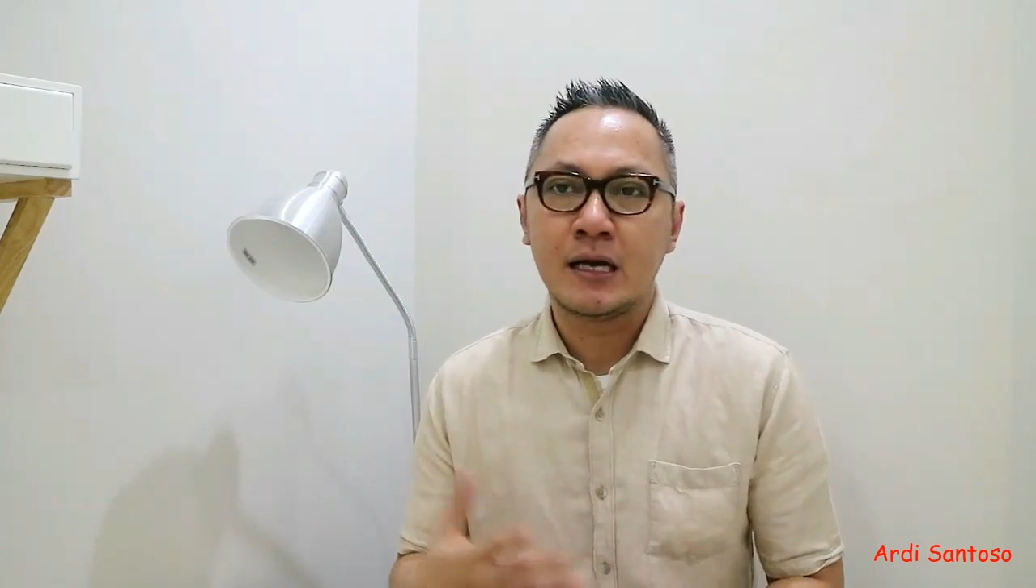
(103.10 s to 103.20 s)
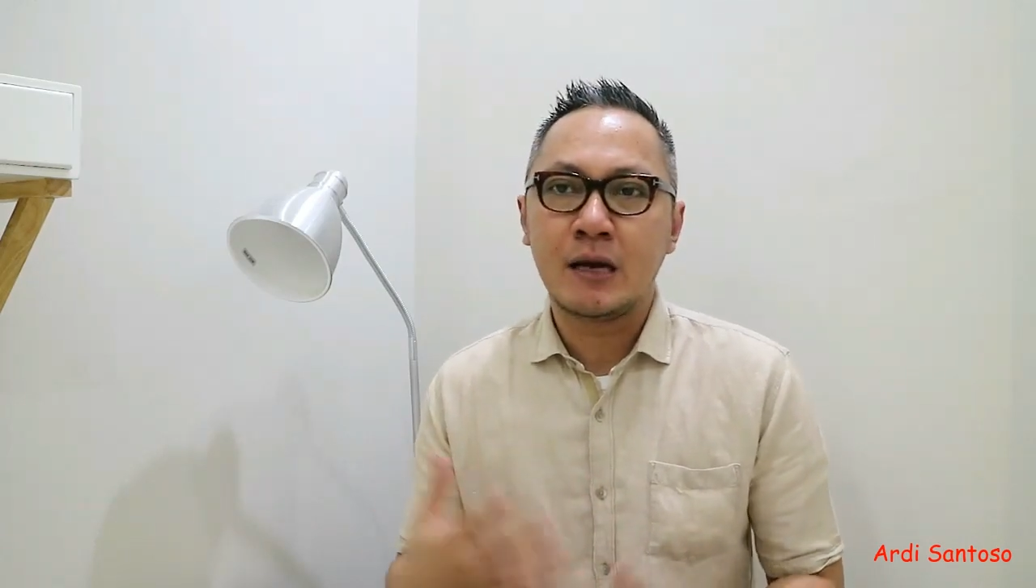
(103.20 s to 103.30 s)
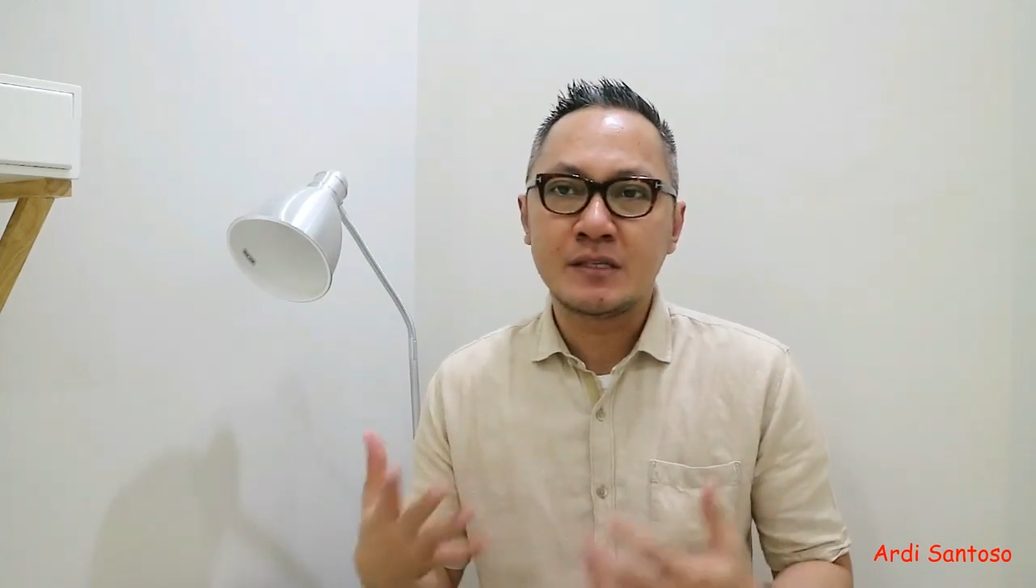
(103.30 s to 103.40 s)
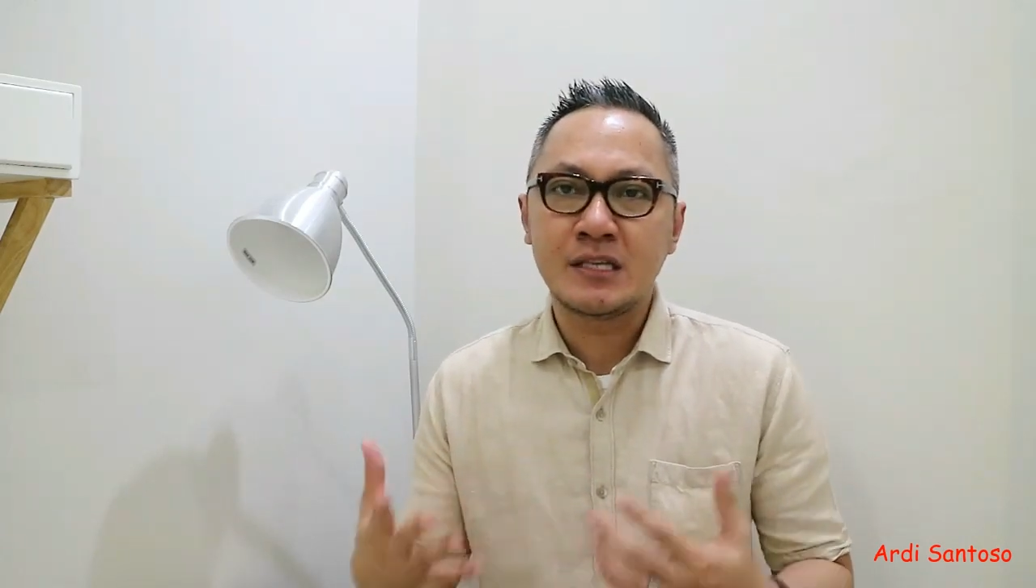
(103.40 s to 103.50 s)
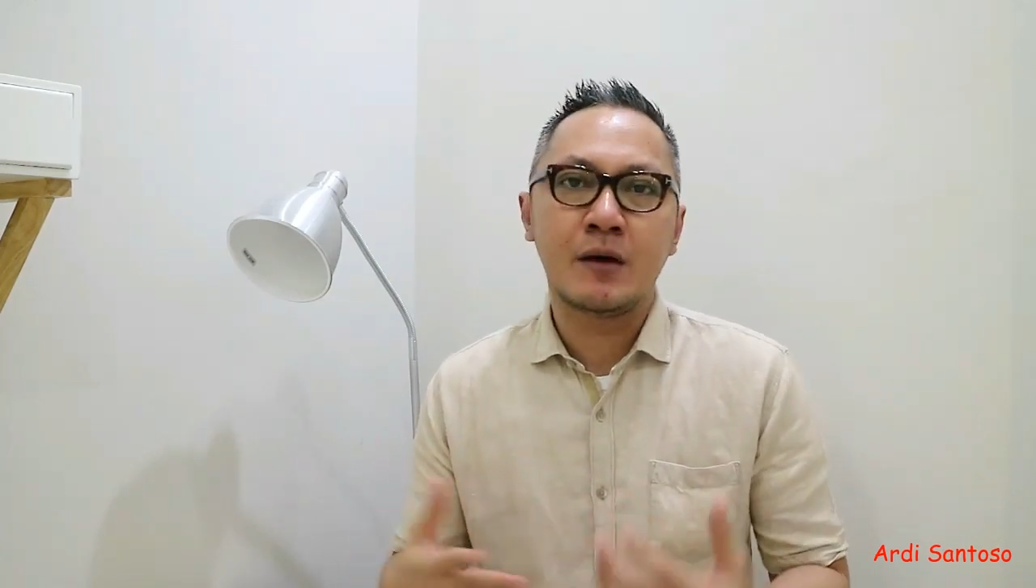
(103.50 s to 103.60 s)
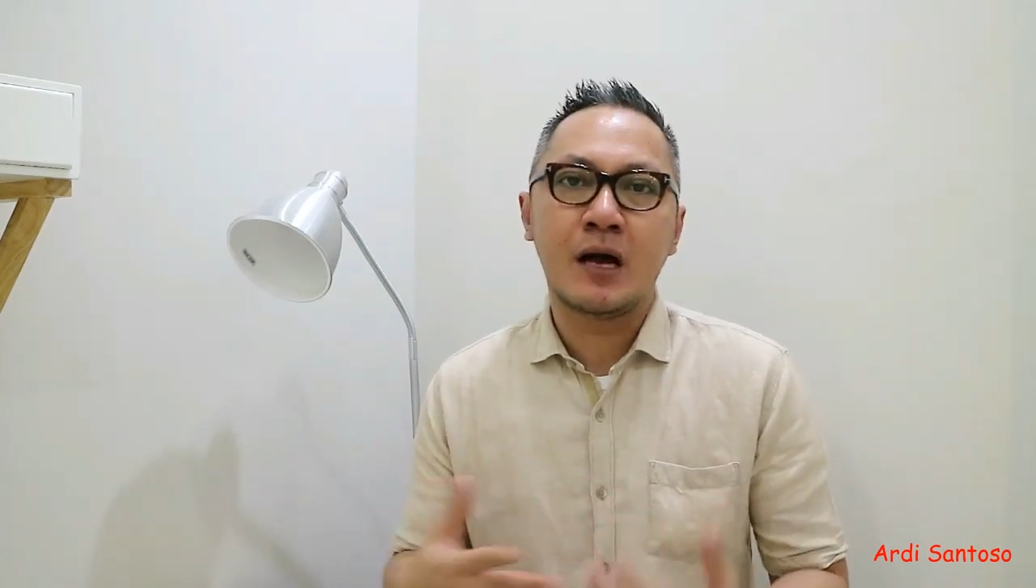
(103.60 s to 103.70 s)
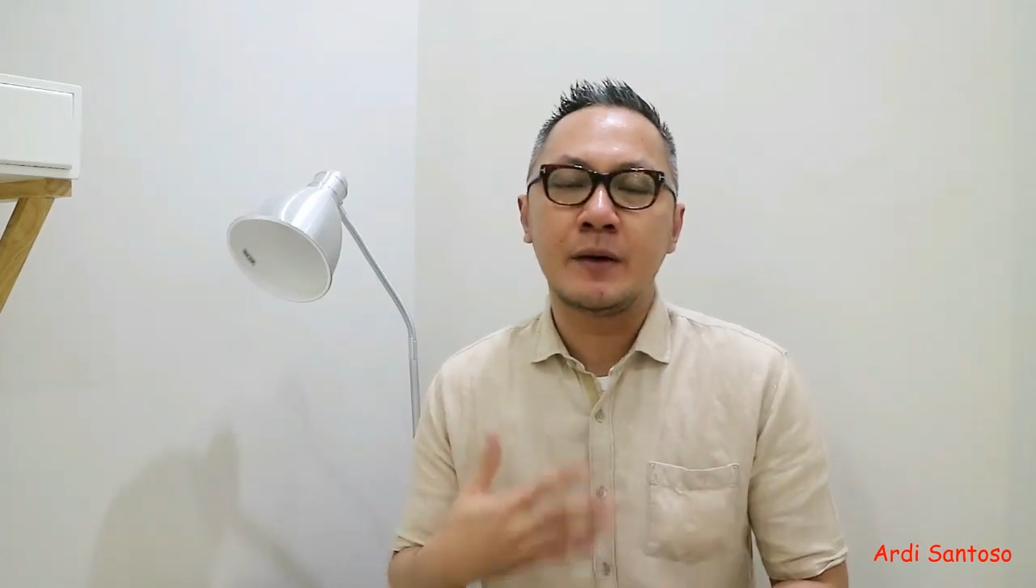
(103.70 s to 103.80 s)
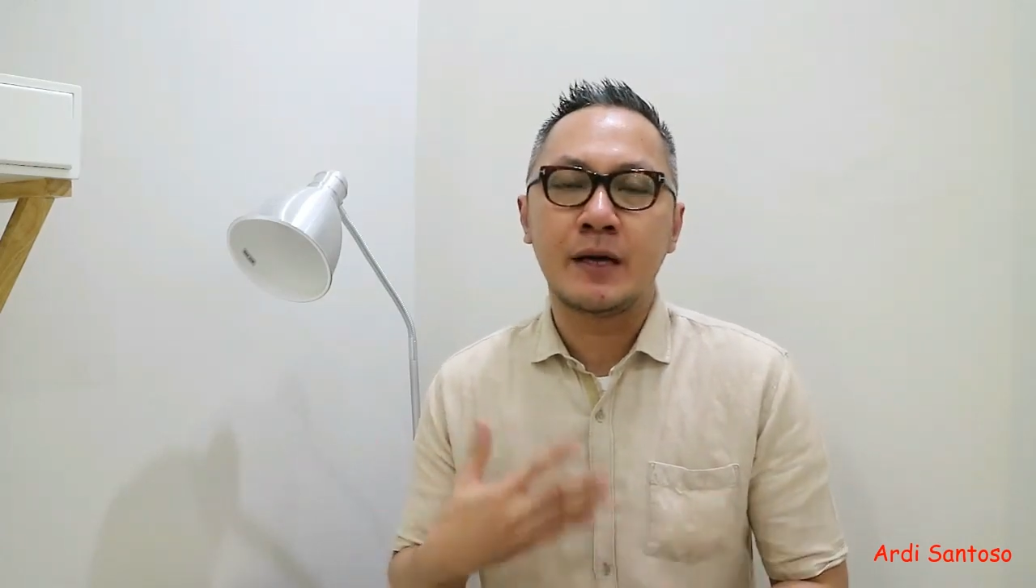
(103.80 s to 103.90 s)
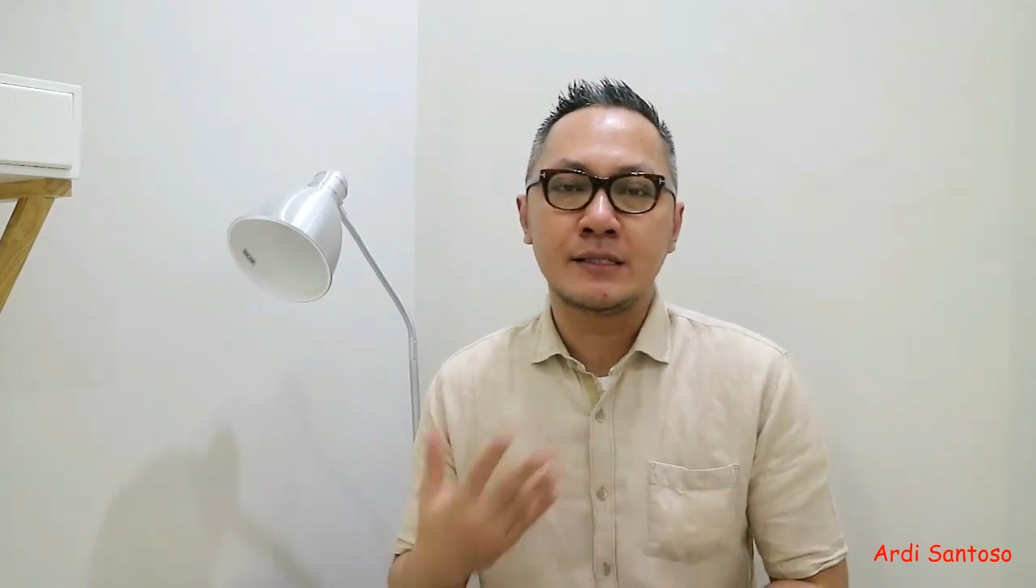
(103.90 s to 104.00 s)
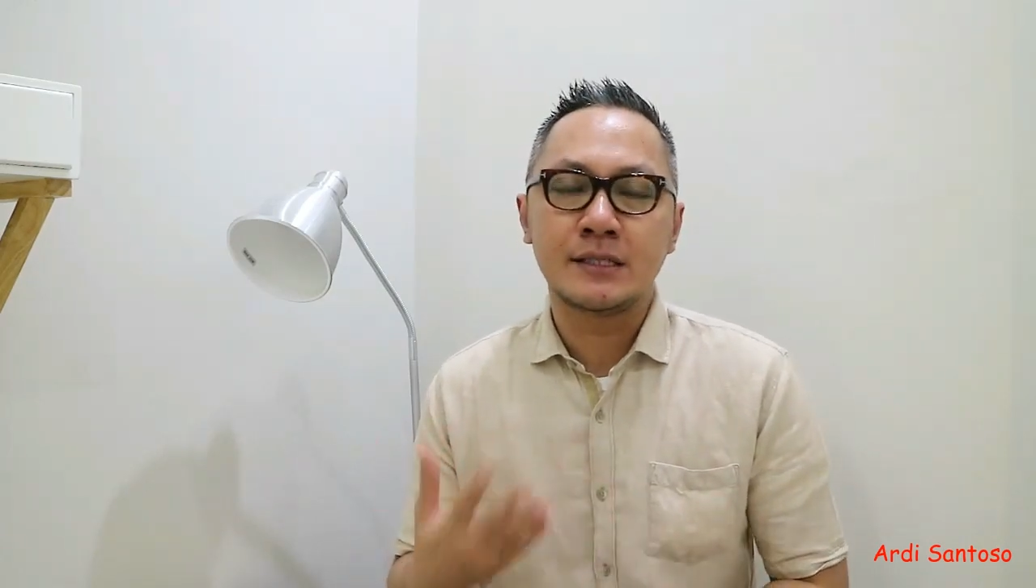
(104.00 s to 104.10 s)
nggak bisa
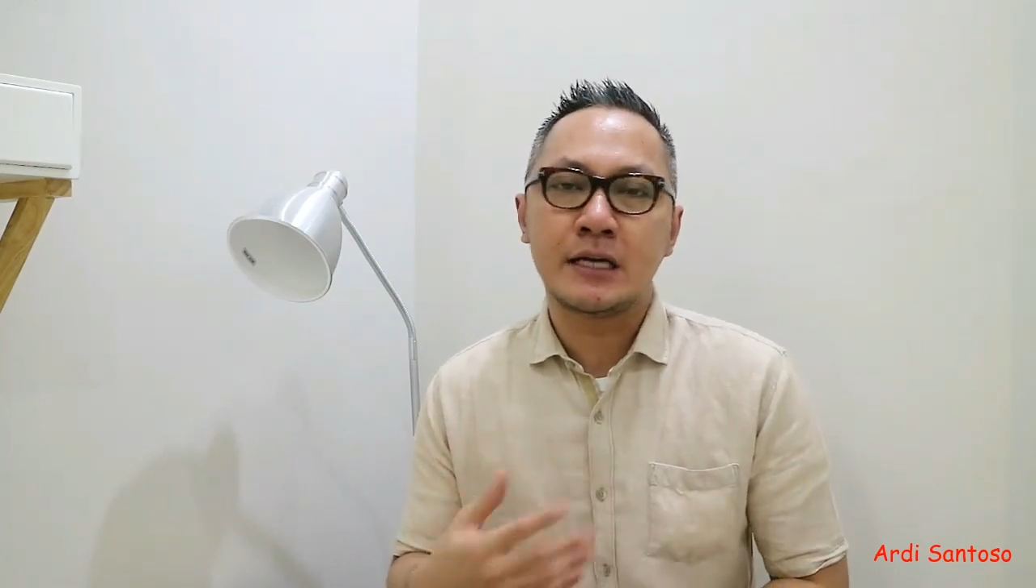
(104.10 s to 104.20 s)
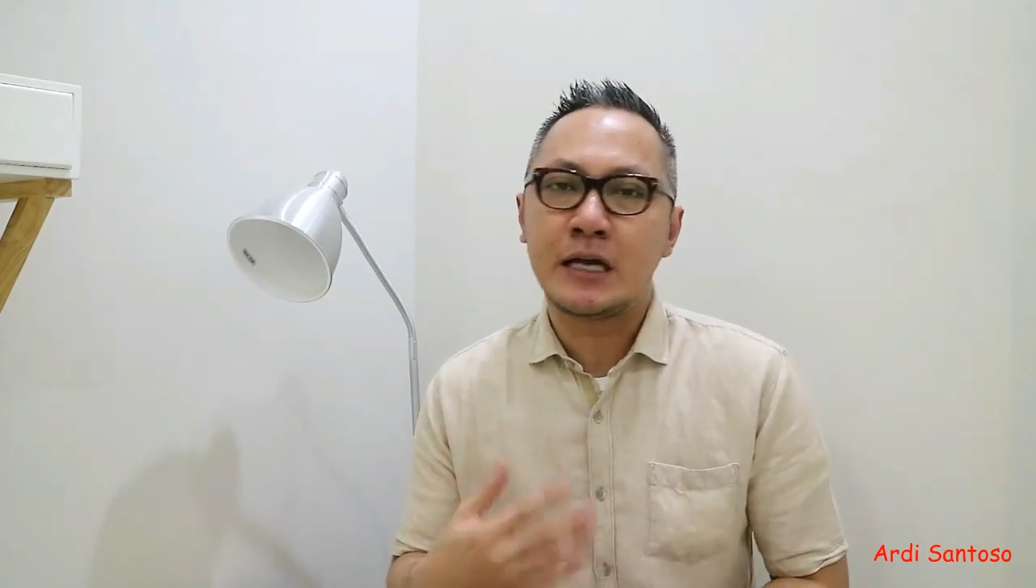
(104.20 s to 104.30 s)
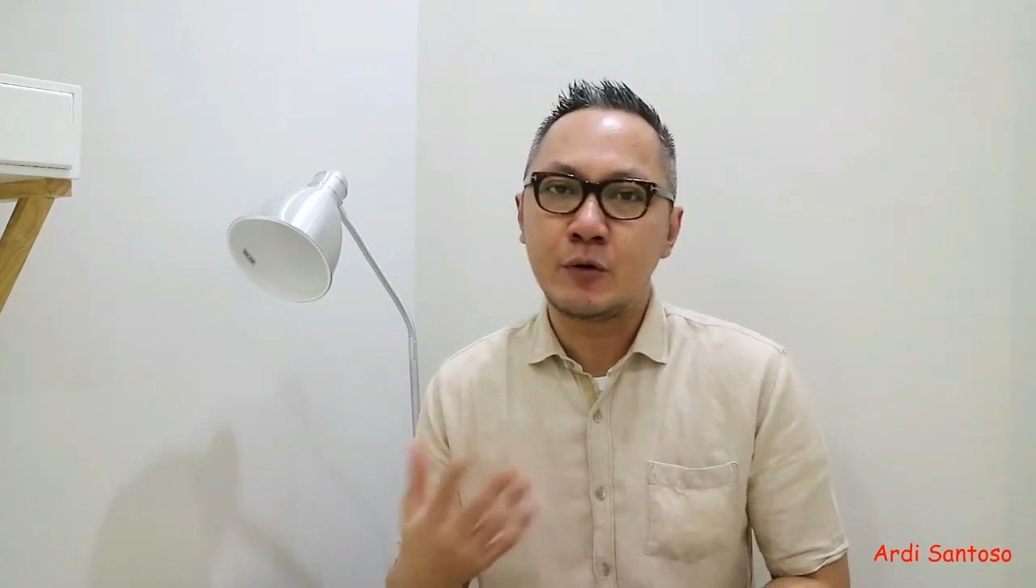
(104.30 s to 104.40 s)
mengaplikasikan